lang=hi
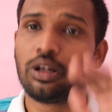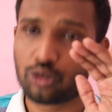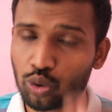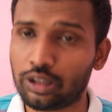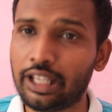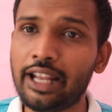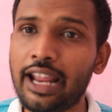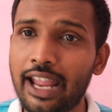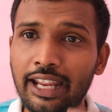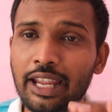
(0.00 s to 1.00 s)
जो दे रहे
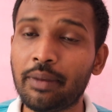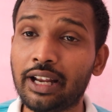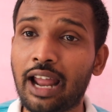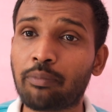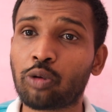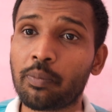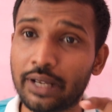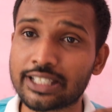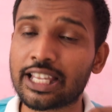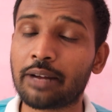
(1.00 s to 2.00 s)
हैं गेमिंग लैपटॉप
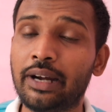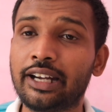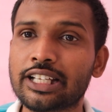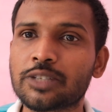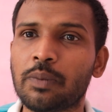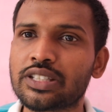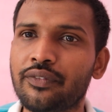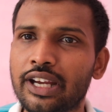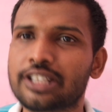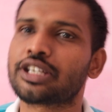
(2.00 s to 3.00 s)
इस सेगमेंट के
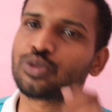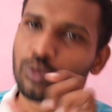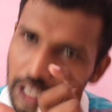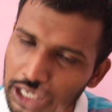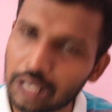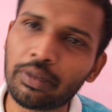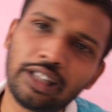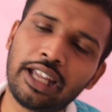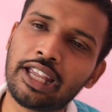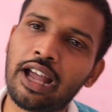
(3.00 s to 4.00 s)
स्पेसिफिकेशंस उनकी कीमत
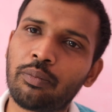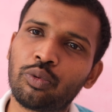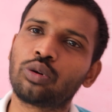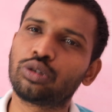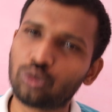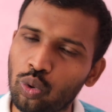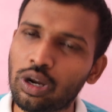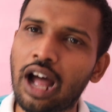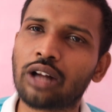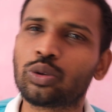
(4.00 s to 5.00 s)
देखिए आप लोग दो
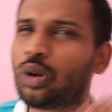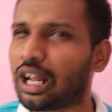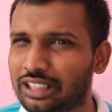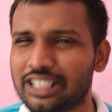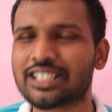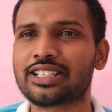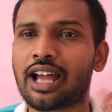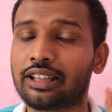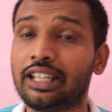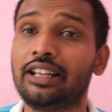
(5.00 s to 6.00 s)
लाख दो लाख तीस हज़ार
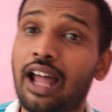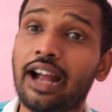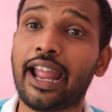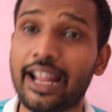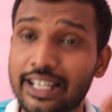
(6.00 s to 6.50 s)
तीन लाख